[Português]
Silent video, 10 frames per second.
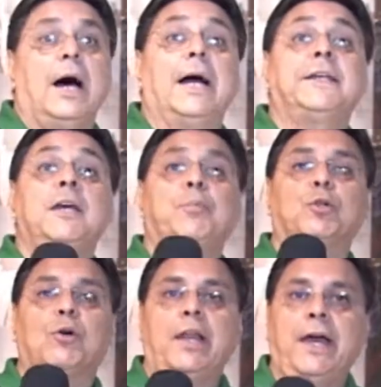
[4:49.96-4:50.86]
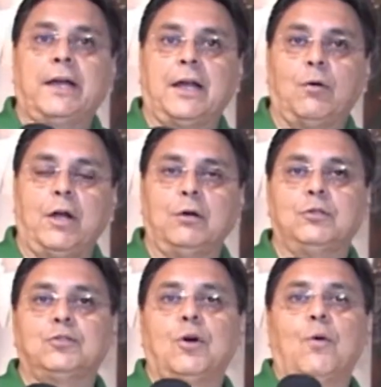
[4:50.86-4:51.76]
Aqui em Porto Alegre, agora
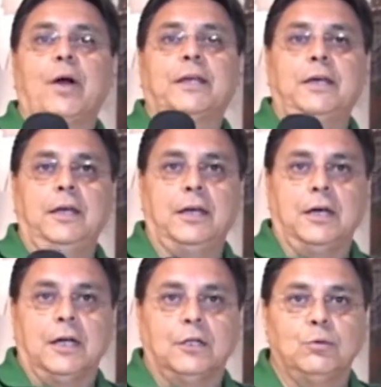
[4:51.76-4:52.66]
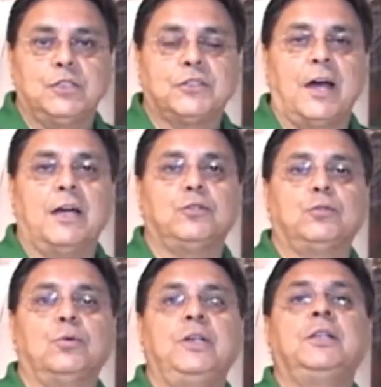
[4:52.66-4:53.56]
eu estou aqui no estádio
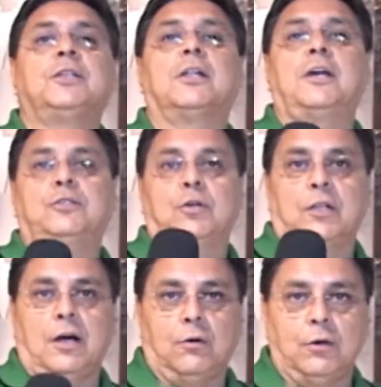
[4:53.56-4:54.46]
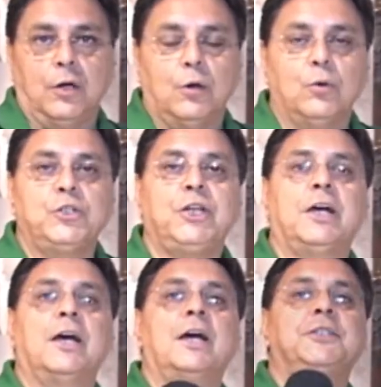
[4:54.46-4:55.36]
do Internacional, o
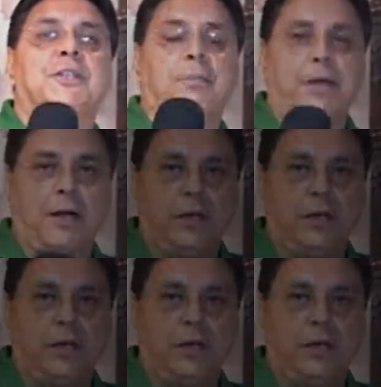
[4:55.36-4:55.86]
gigante da Beira